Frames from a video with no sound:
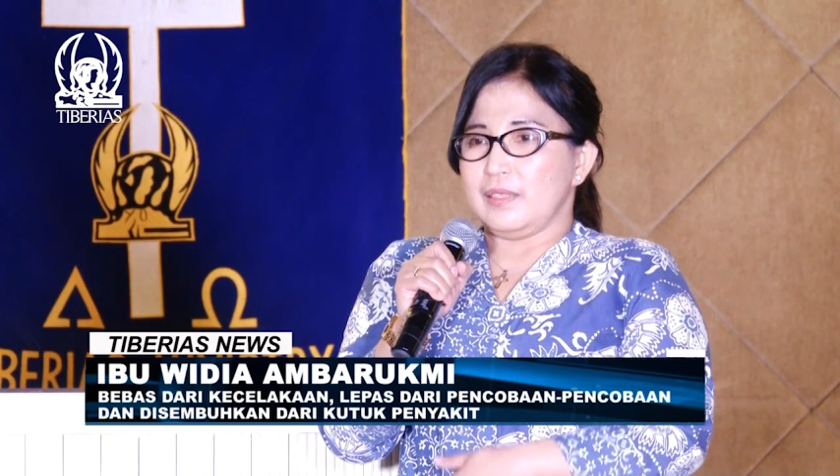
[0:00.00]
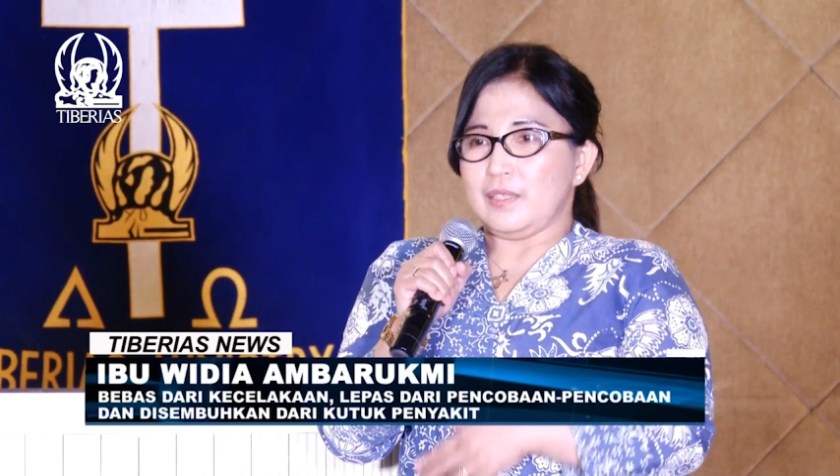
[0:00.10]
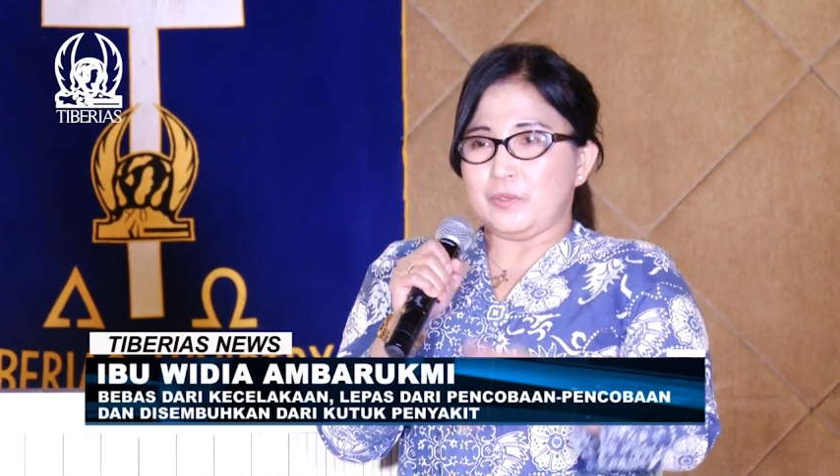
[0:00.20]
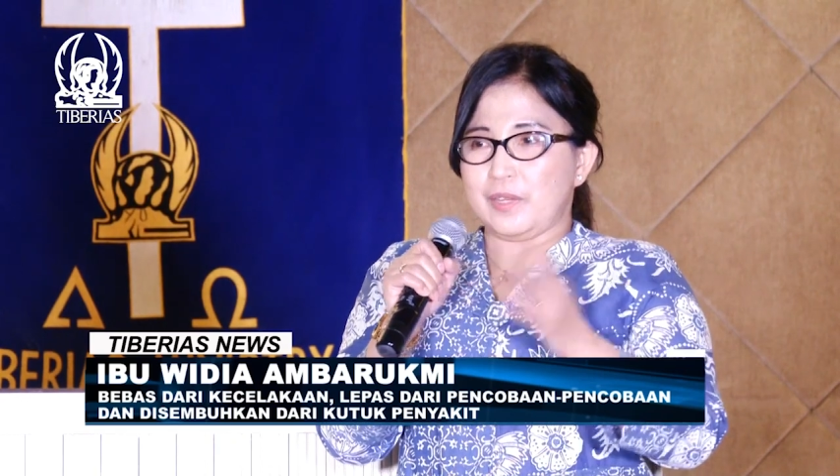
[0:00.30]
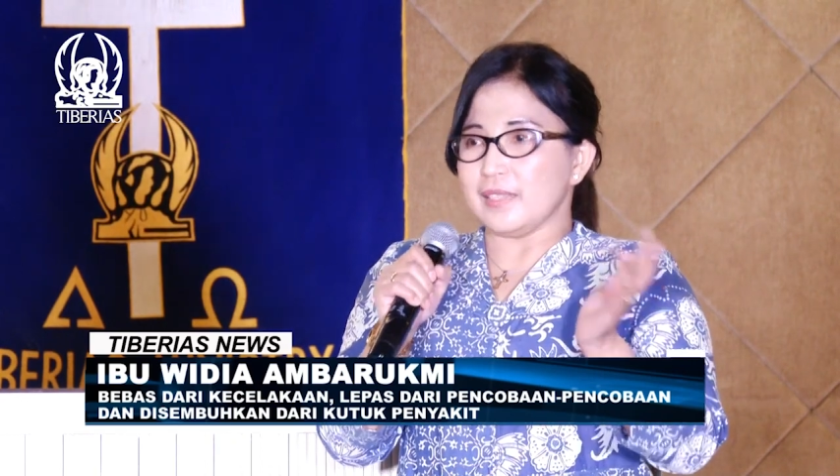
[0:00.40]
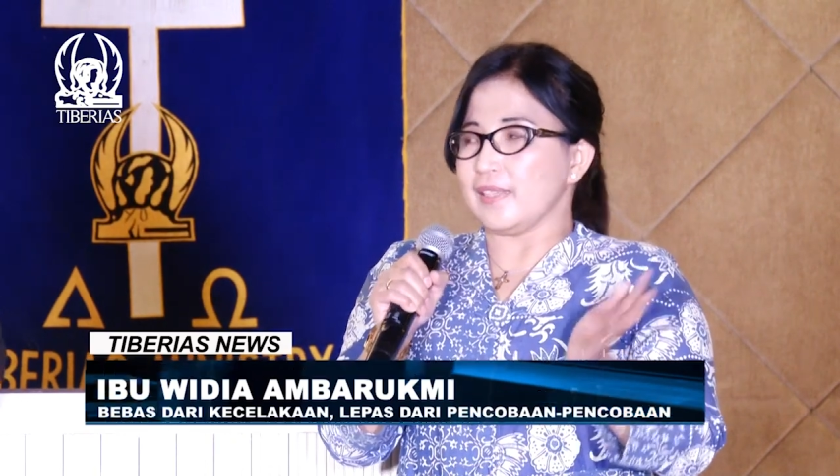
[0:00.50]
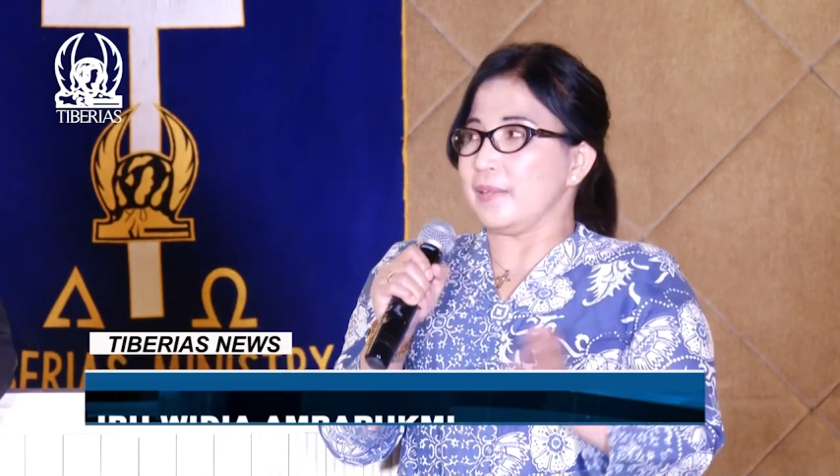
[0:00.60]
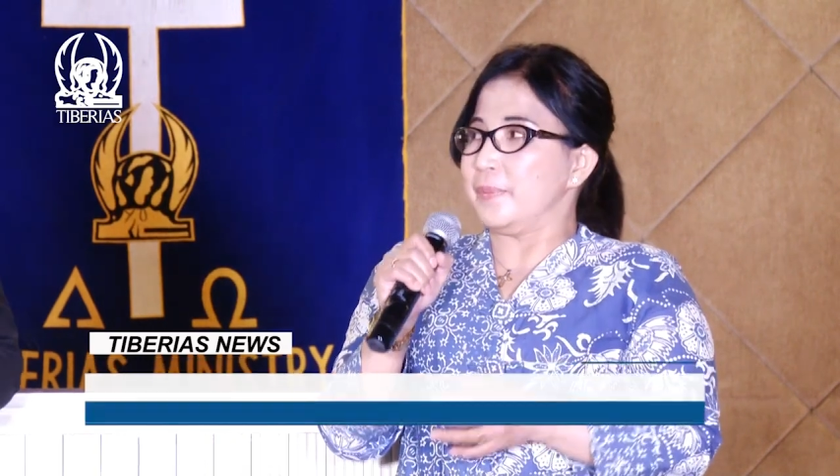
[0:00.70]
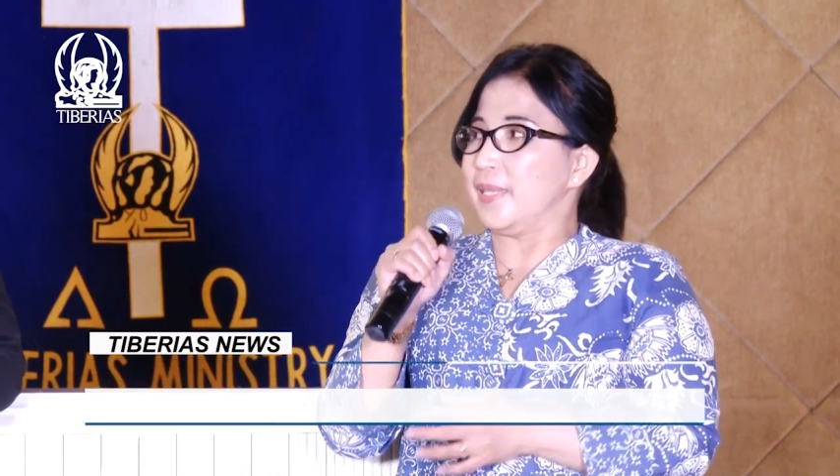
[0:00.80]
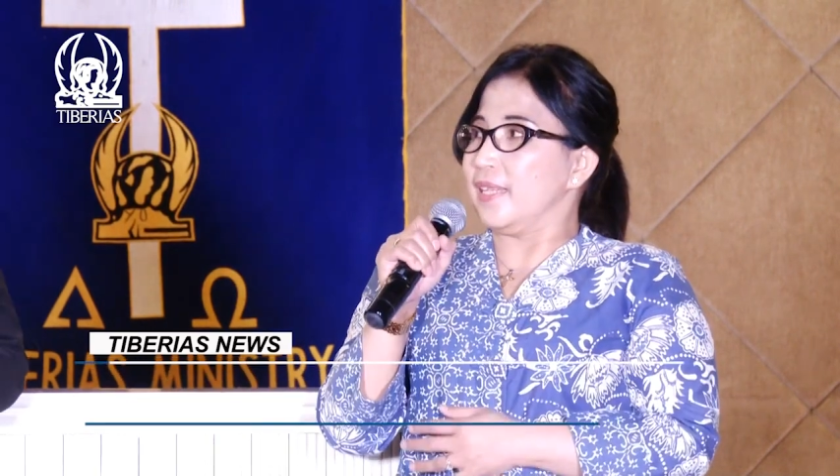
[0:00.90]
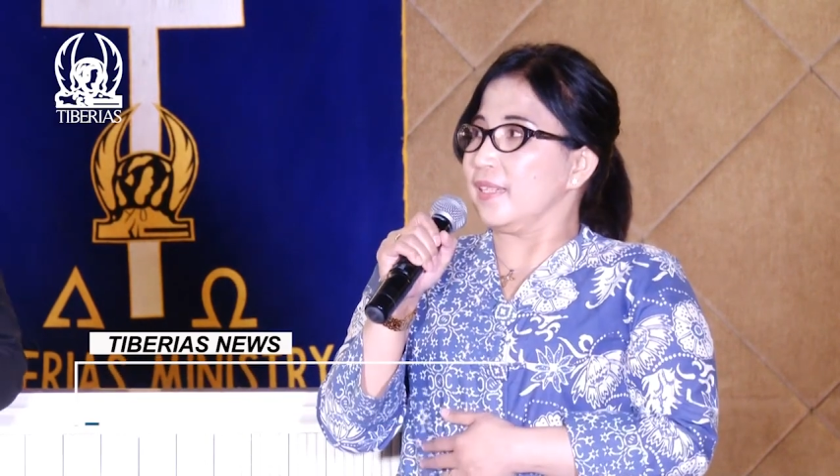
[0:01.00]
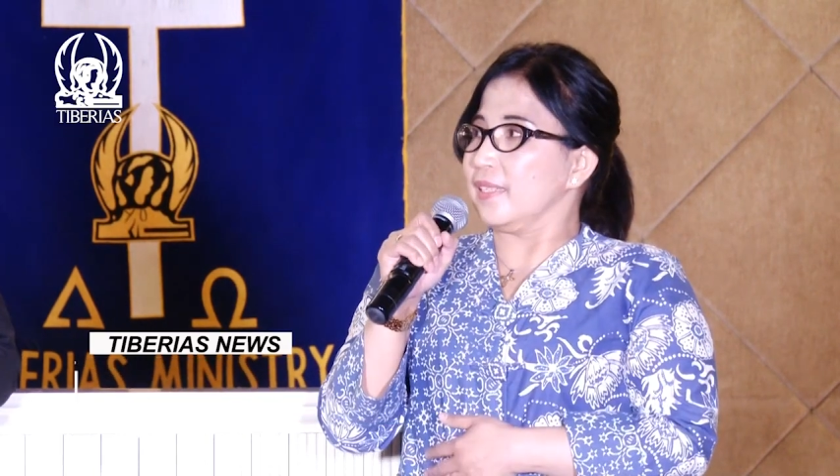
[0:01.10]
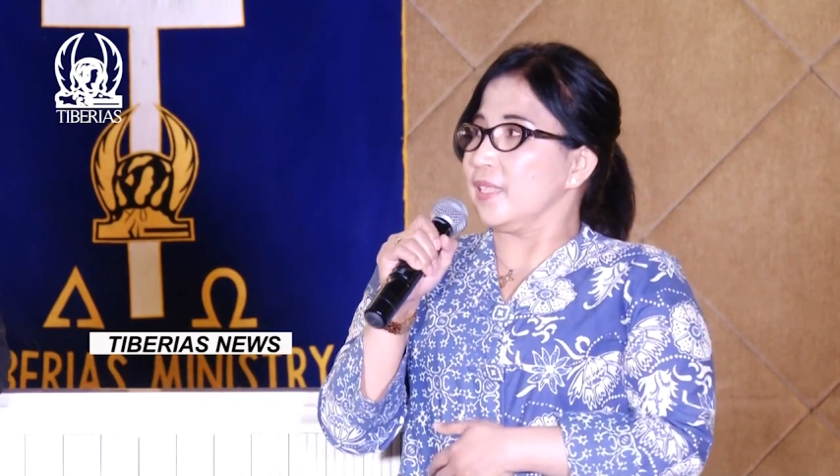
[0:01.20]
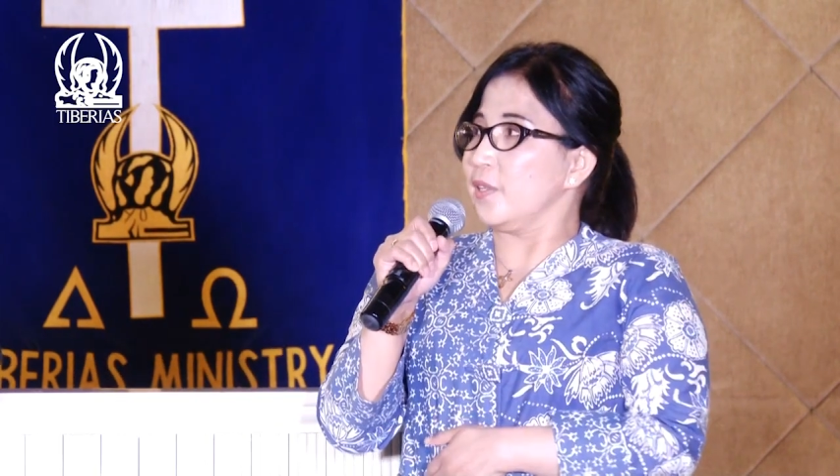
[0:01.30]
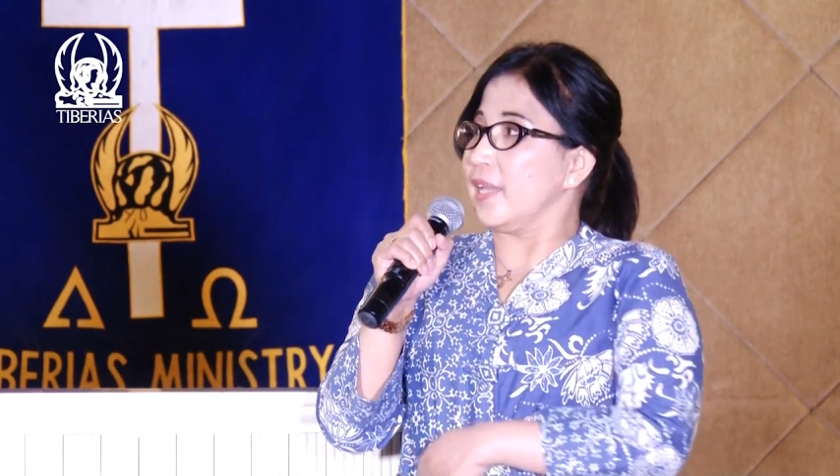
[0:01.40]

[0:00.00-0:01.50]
ya sudah saya pikir ini